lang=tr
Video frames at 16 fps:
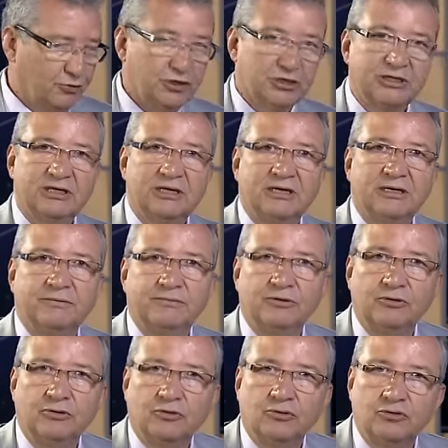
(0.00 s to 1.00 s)
burada
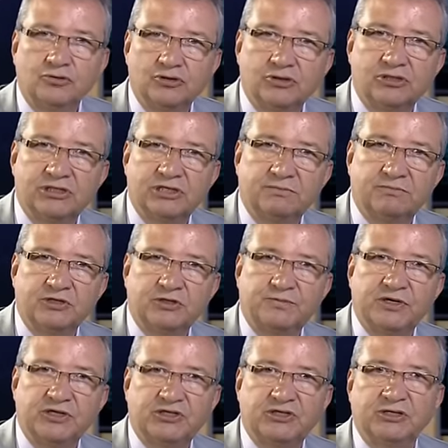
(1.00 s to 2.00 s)

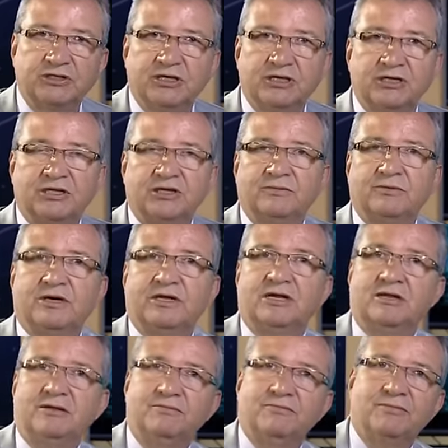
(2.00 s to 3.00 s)
1975 yılından
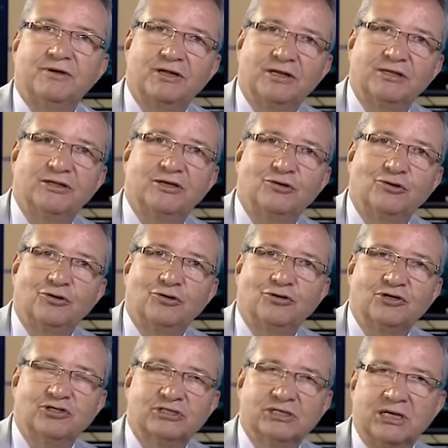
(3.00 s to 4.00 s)
itibaren bana da yol
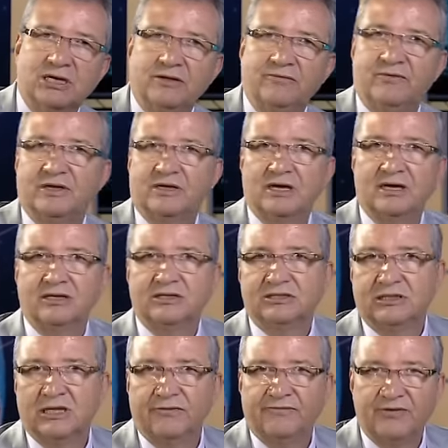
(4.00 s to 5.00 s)
gösteren ve
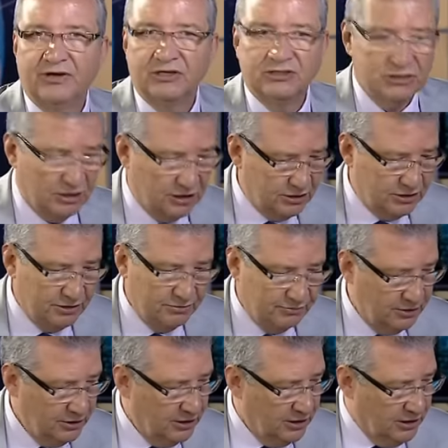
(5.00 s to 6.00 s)
kendisinden feyiz aldığım
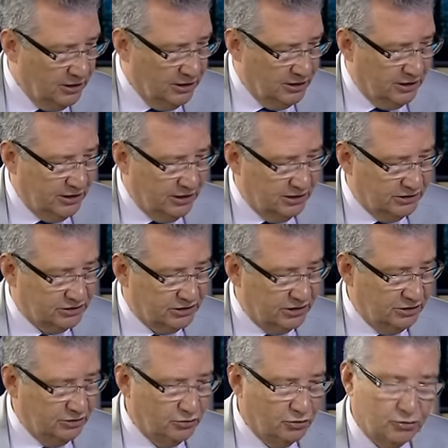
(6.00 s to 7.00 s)
e,
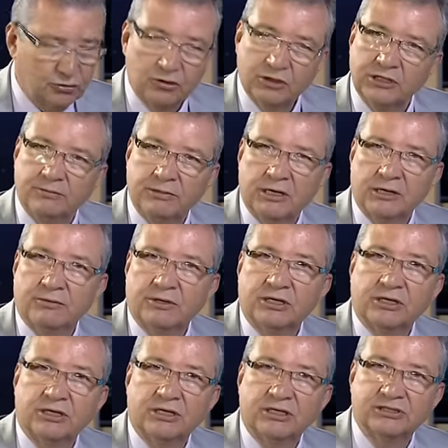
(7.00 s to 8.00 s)
Sayın Doktor İbrahim
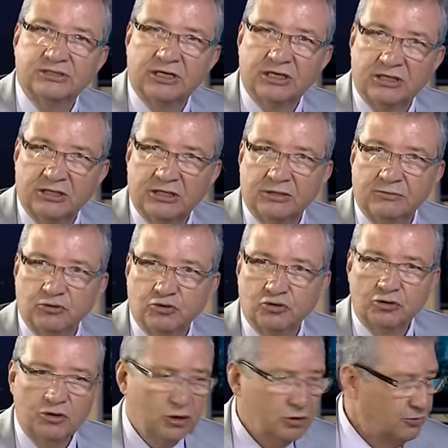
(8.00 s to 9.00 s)
Ayrakan'a saygılarımı
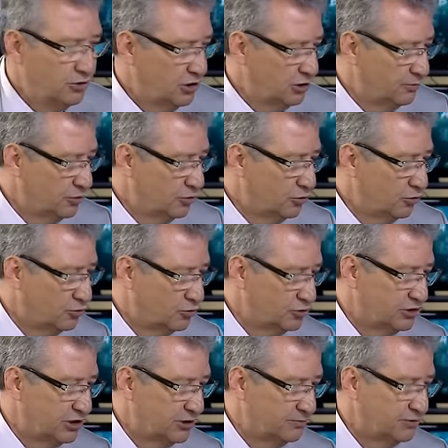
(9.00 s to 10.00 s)
sunuyorum. Yıl
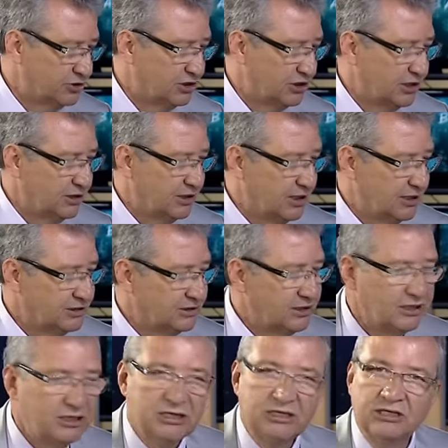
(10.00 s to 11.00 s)
1972
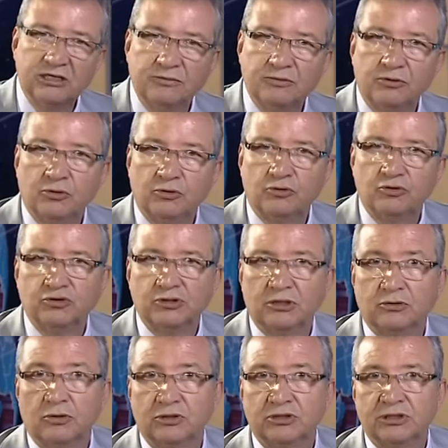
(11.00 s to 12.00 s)
dershane, yıl
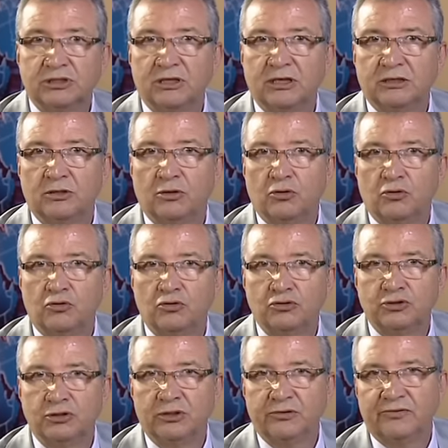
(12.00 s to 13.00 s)
1996
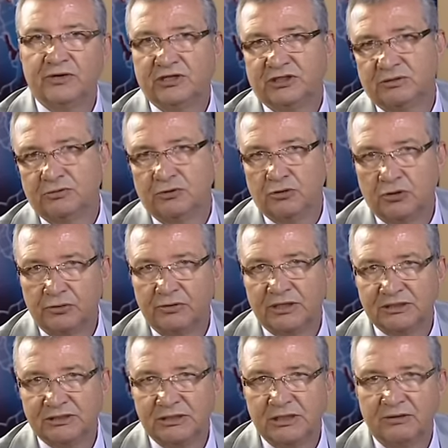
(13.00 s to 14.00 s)
okulculuk ve şimdi
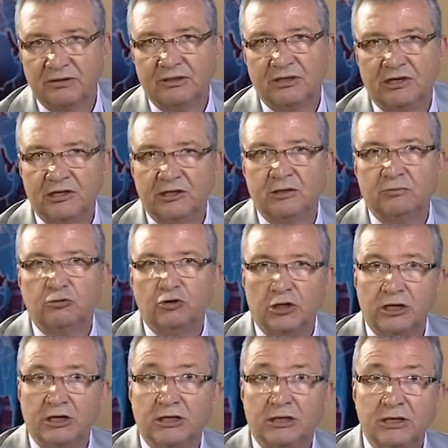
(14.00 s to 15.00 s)
üniversite. Evet eğitim
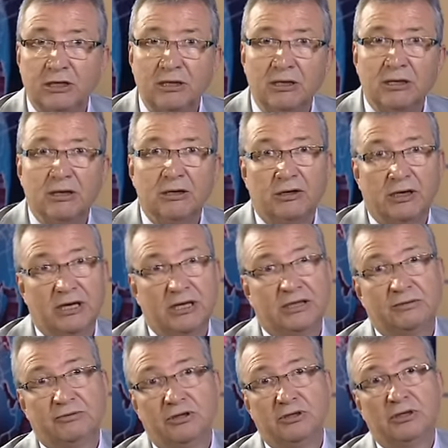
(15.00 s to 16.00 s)
duayeni,
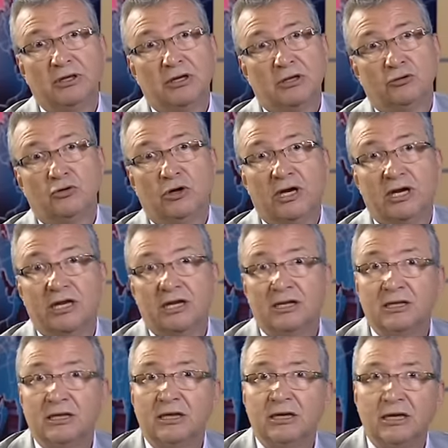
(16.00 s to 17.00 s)
eğitimin
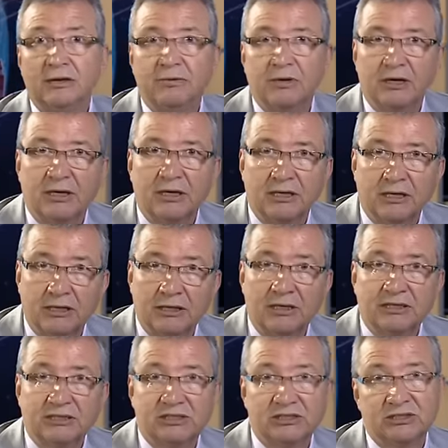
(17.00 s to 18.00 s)
duayenleriyle bir araya
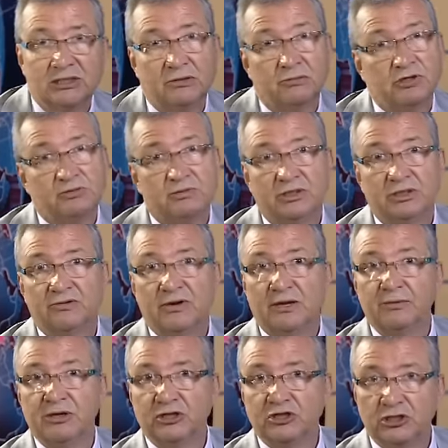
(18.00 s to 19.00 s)
gelerek sizlere bu hizmeti
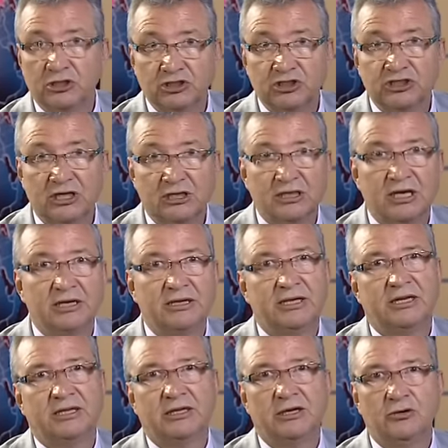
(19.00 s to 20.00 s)
vermeye çalışacaklar.
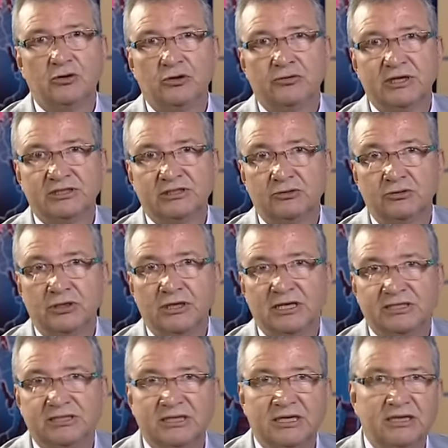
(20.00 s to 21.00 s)
Nerede? Üniversite
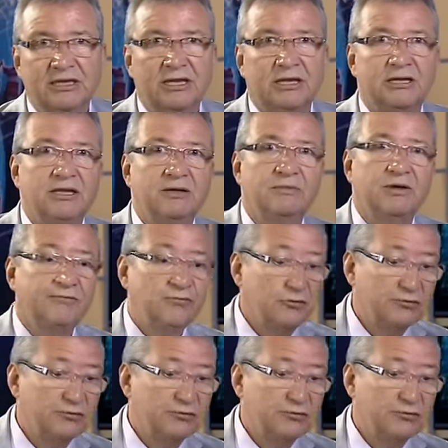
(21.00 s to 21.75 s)
dünyasında, nerede? MEF